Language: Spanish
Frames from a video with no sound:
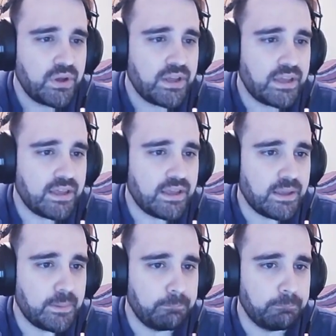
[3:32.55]

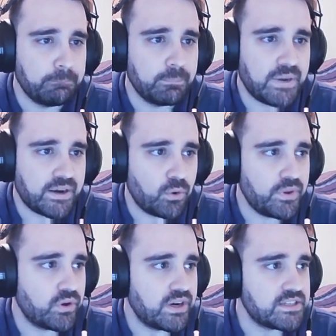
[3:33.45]
em,
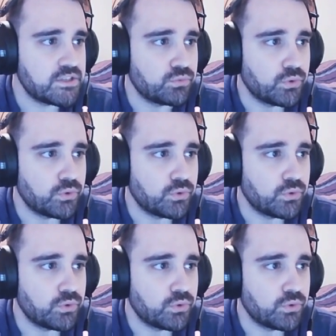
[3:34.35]
recomiendo que le echéis un